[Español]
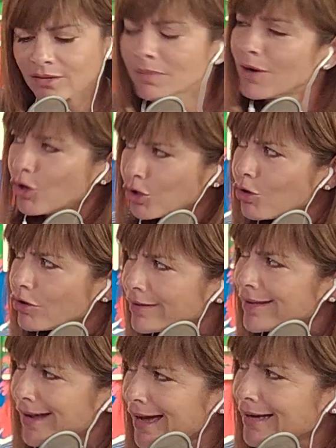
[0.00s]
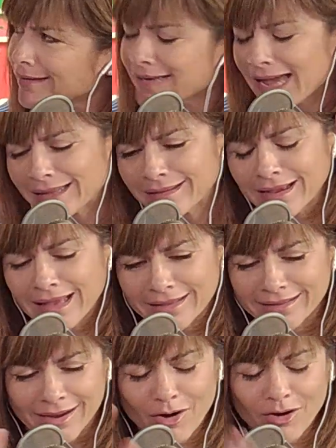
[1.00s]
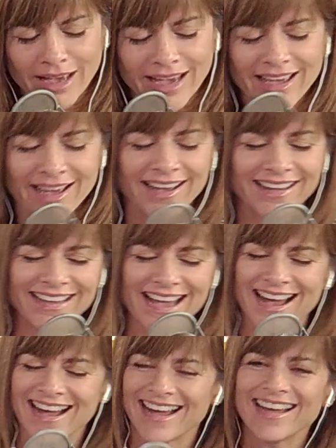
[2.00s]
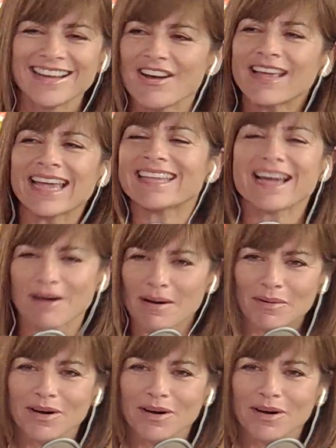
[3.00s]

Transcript: Mejor corte de carne. Ya está, ya está. ya. ya vamos.